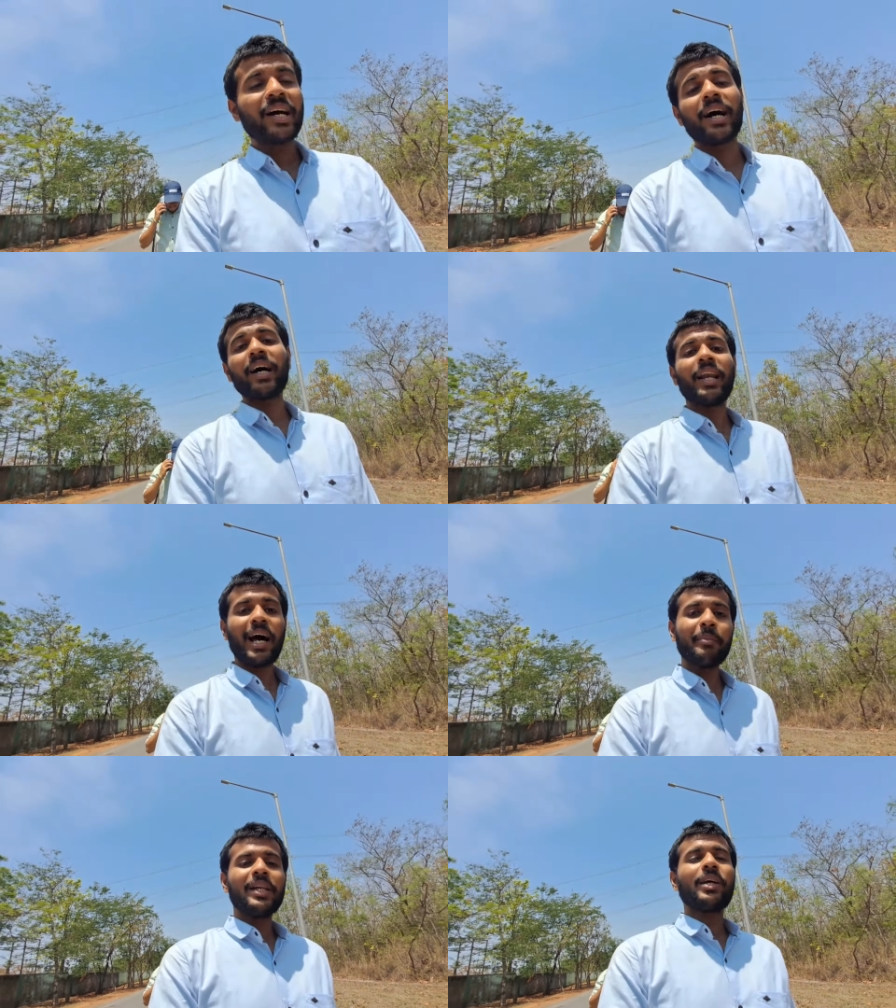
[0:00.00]
अगर
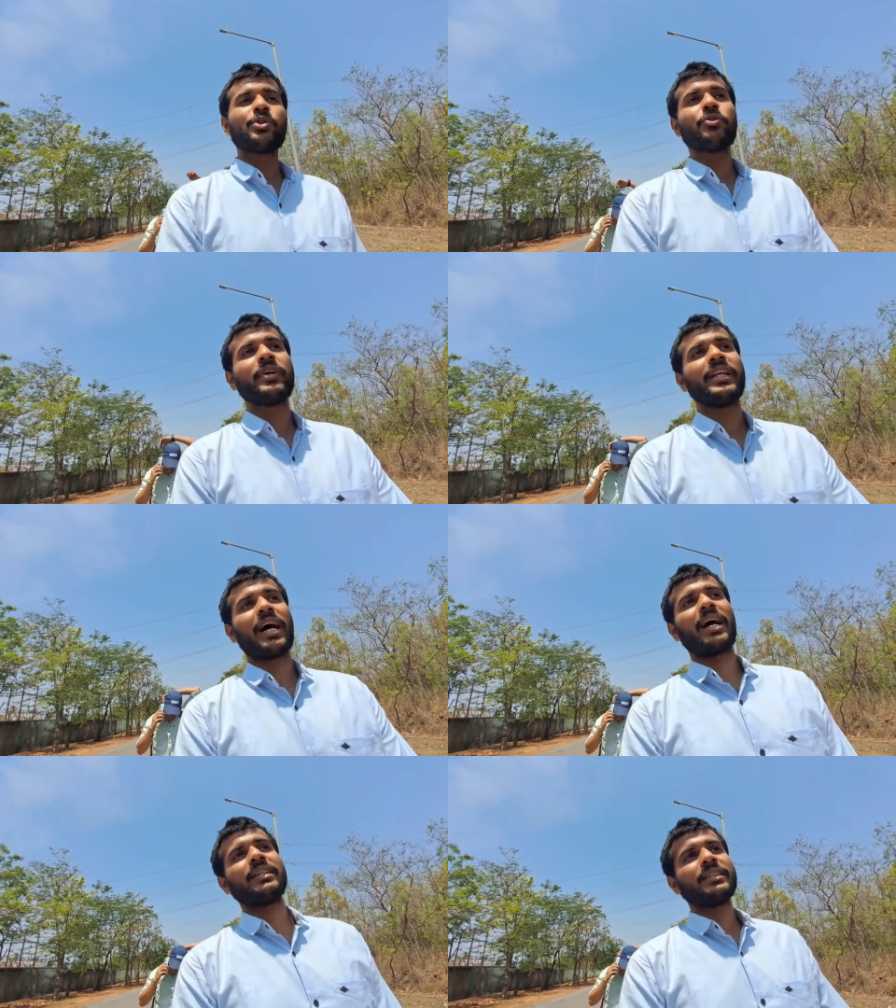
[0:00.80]
ना मिला तो फिर
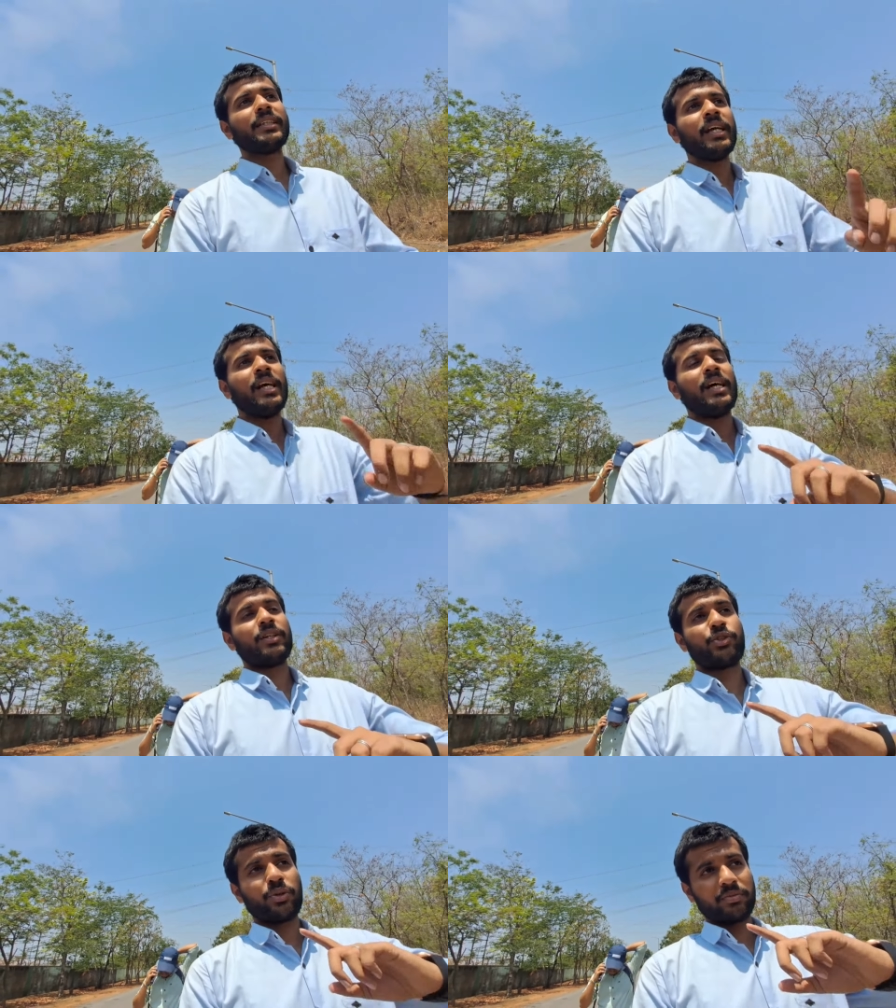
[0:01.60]
यहाँ से
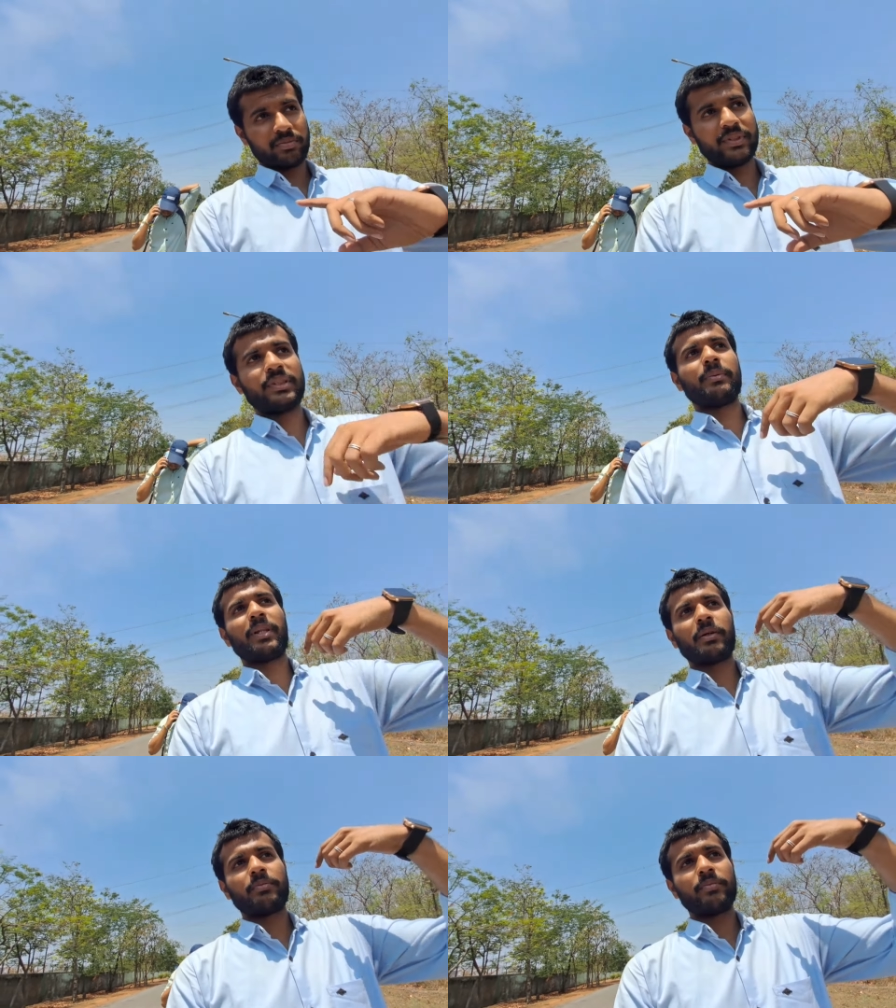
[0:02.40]
जो
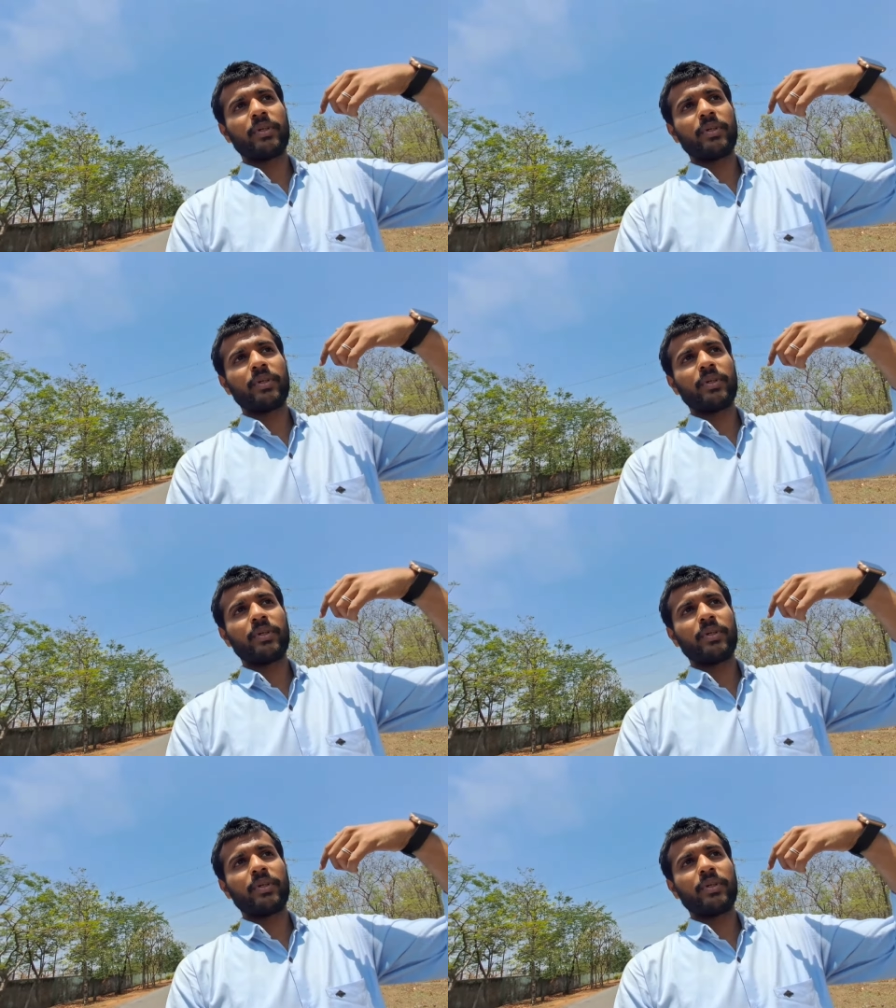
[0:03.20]
मतलब